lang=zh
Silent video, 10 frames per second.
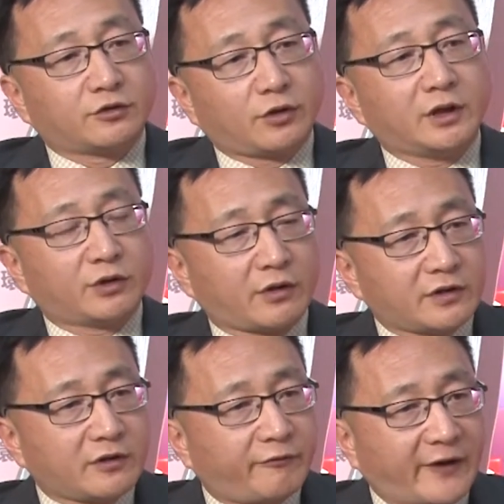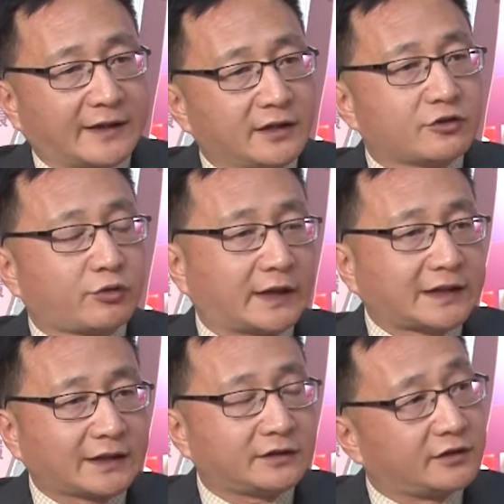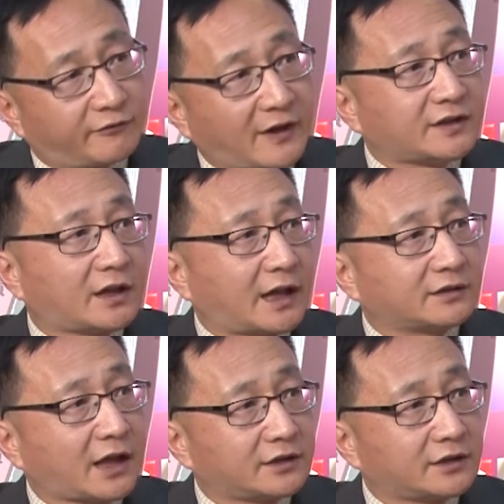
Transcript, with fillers: 所以我觉得就反映出来他的一个方向感，他